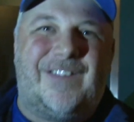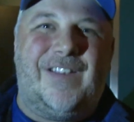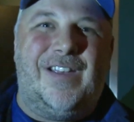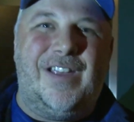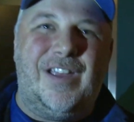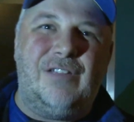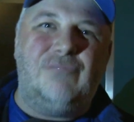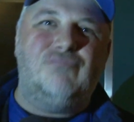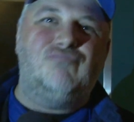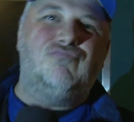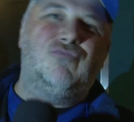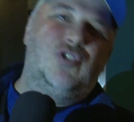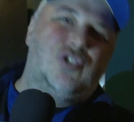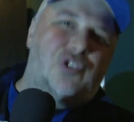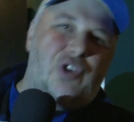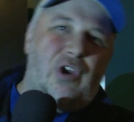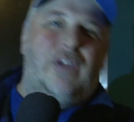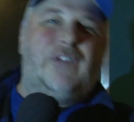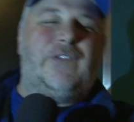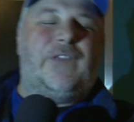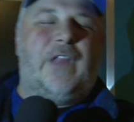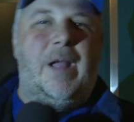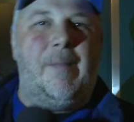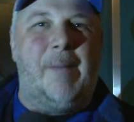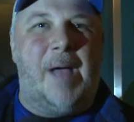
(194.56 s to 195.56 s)
tu sais,
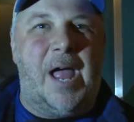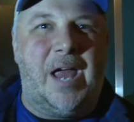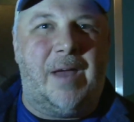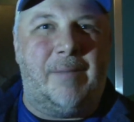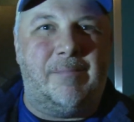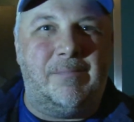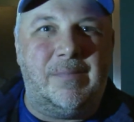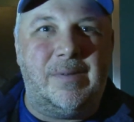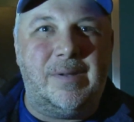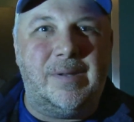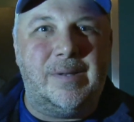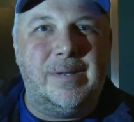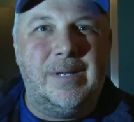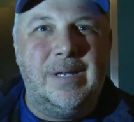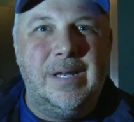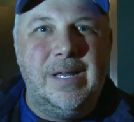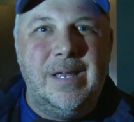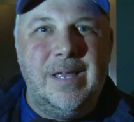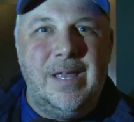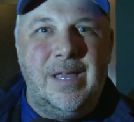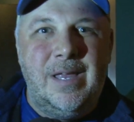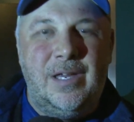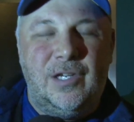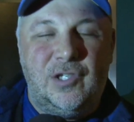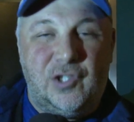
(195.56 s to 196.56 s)
juste de même.
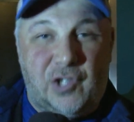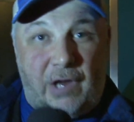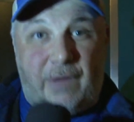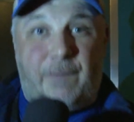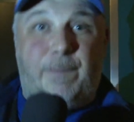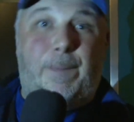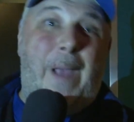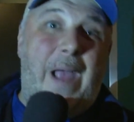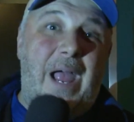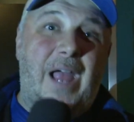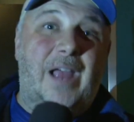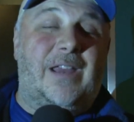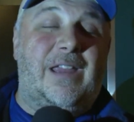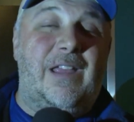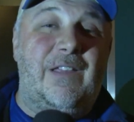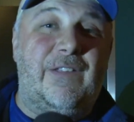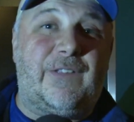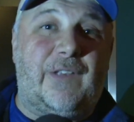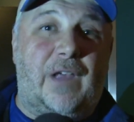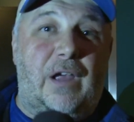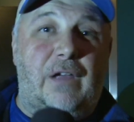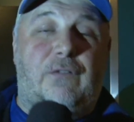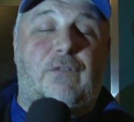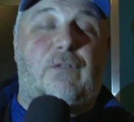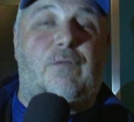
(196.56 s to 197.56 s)
J'espère qu'il
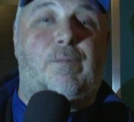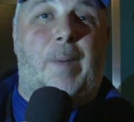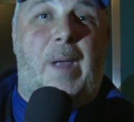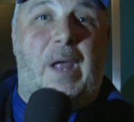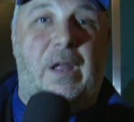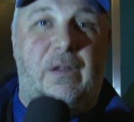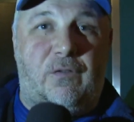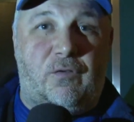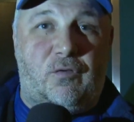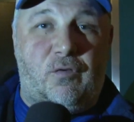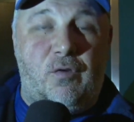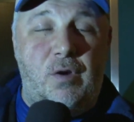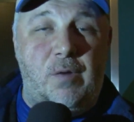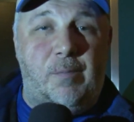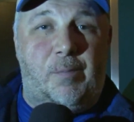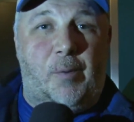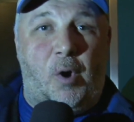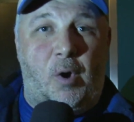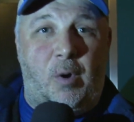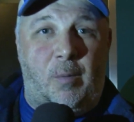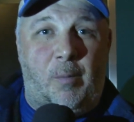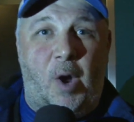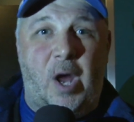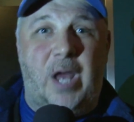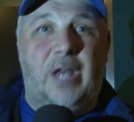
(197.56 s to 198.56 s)
sera suspendu pour
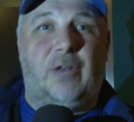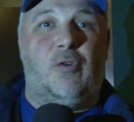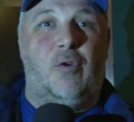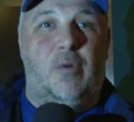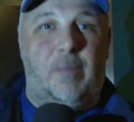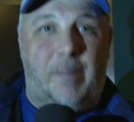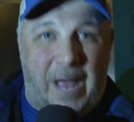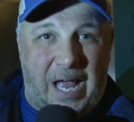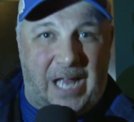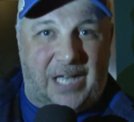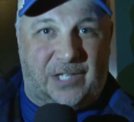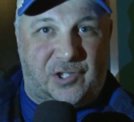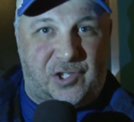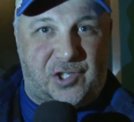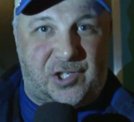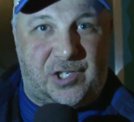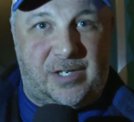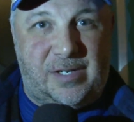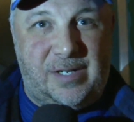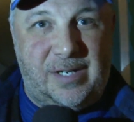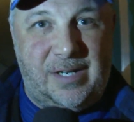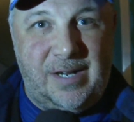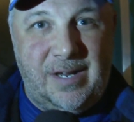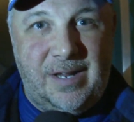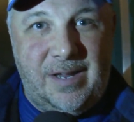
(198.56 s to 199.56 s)
au moins deux matchs.
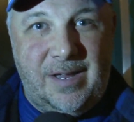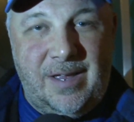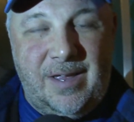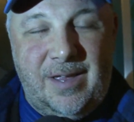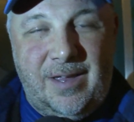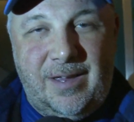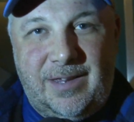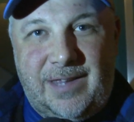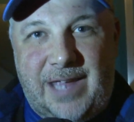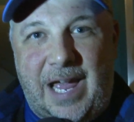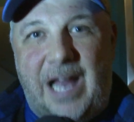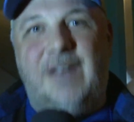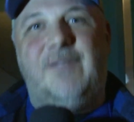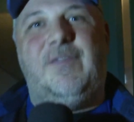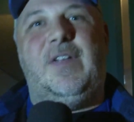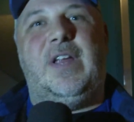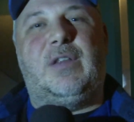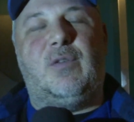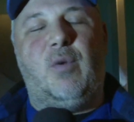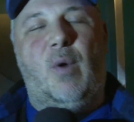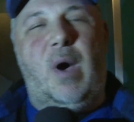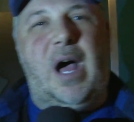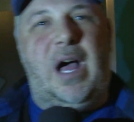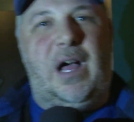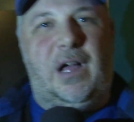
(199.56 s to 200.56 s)
Quelle
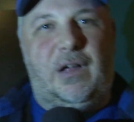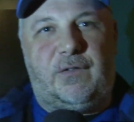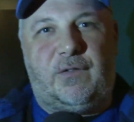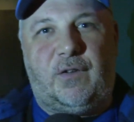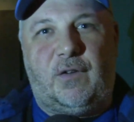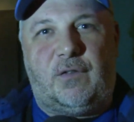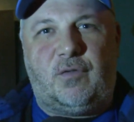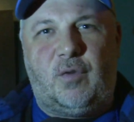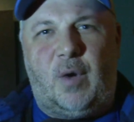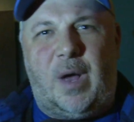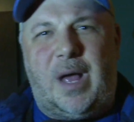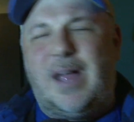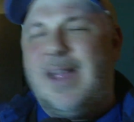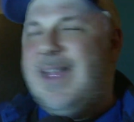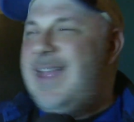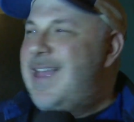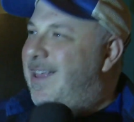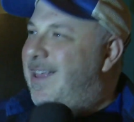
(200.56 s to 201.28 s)
victoire ce soir.